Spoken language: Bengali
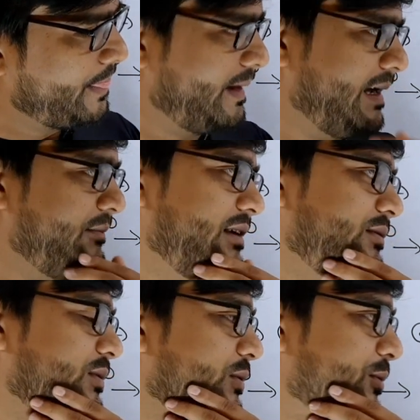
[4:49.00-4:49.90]
তাহলে আমি
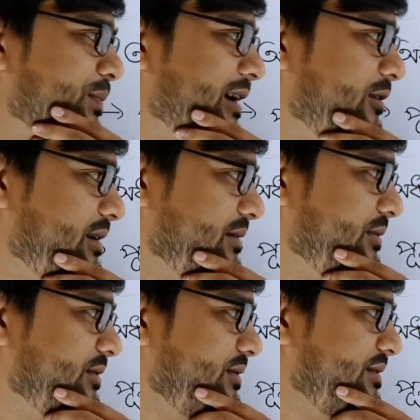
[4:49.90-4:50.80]
কিন্তু খুব ভালো
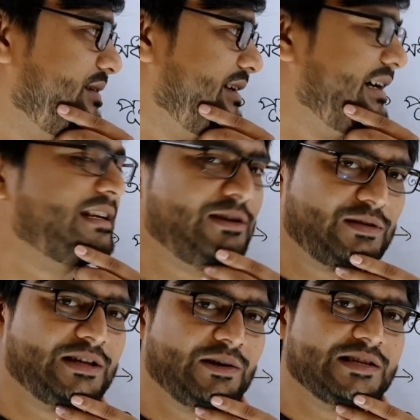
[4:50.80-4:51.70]
থাকবো একটা
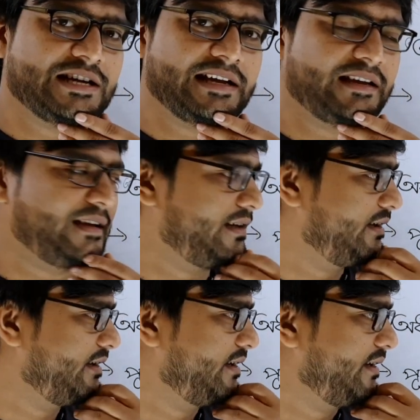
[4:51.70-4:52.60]
ইলেকট্রন দেওয়া যায়
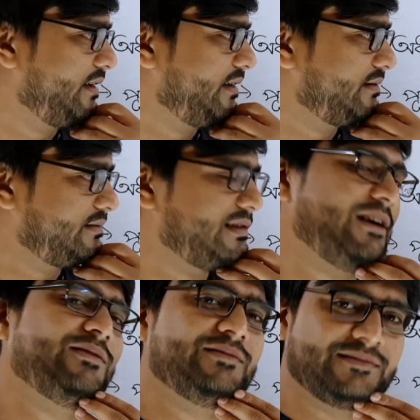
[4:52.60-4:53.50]

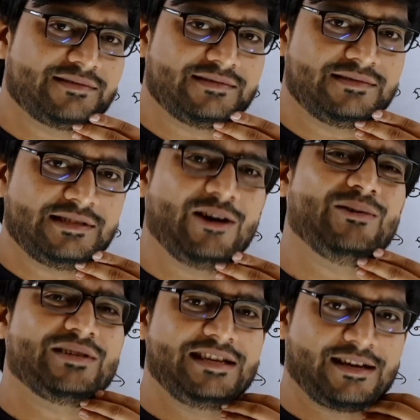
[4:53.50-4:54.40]
দাও নাও
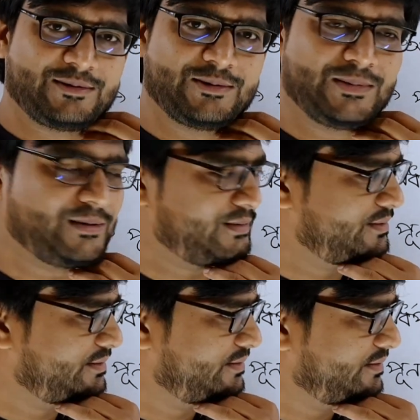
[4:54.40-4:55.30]
কি আর করব
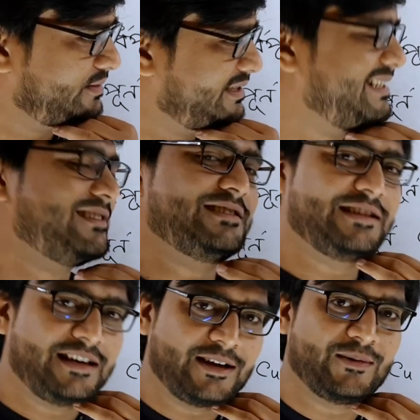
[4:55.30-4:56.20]
ঠিক আছে
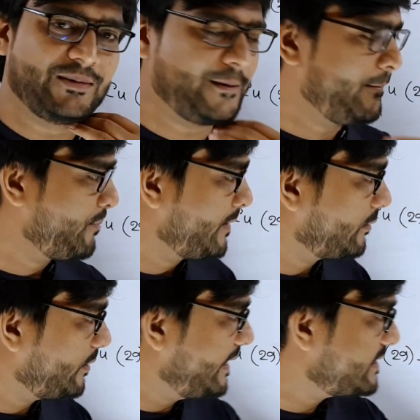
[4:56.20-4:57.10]
তাহলে নাও
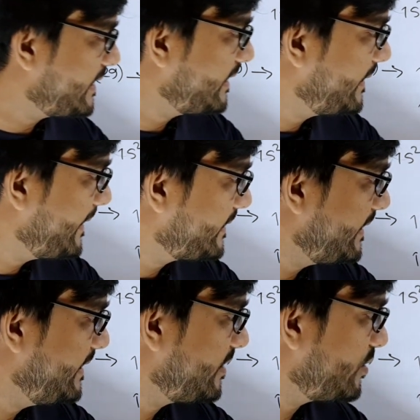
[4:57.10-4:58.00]
তো এই যেখান থেকে
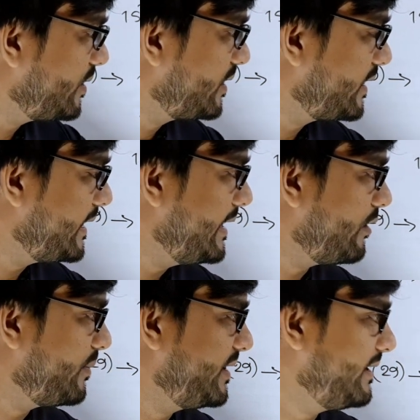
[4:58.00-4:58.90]
একটা ইলেকট্রন এ
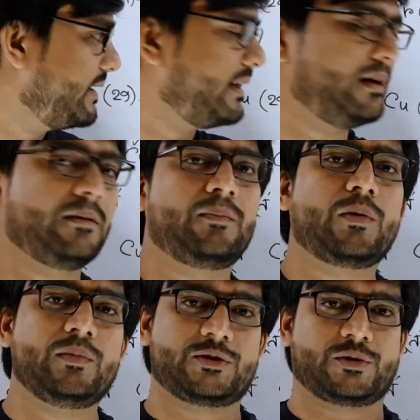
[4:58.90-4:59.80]
অরবিটালে এখানে
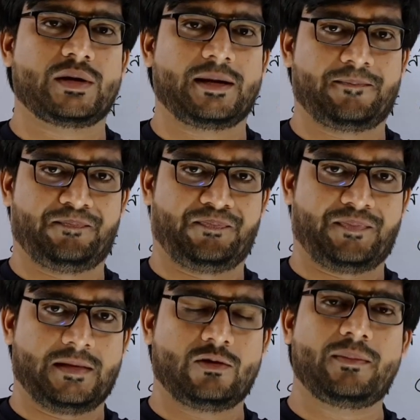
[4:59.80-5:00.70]
প্রবেশ করে
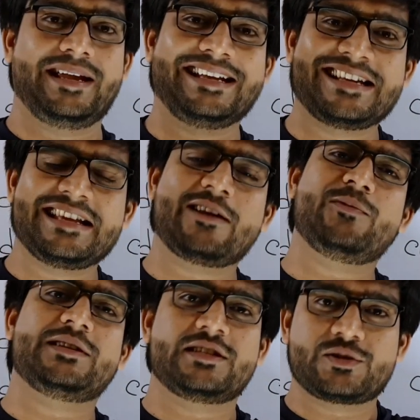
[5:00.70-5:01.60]
তবে এটা নিয়ে আরও
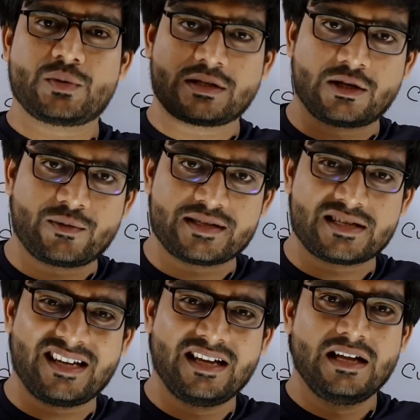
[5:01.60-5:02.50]
বেশ কিছু কথা
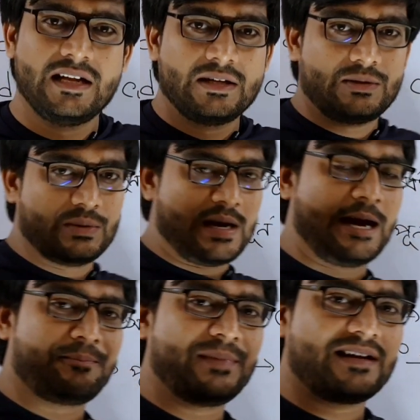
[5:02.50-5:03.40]
রয়েছে তো
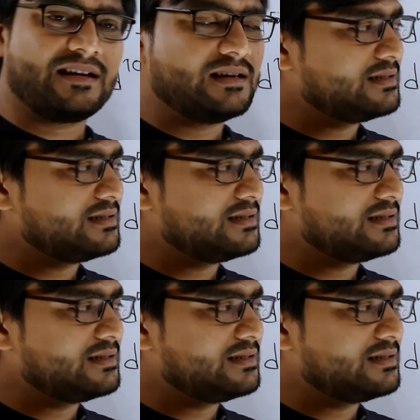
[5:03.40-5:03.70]
আপনারা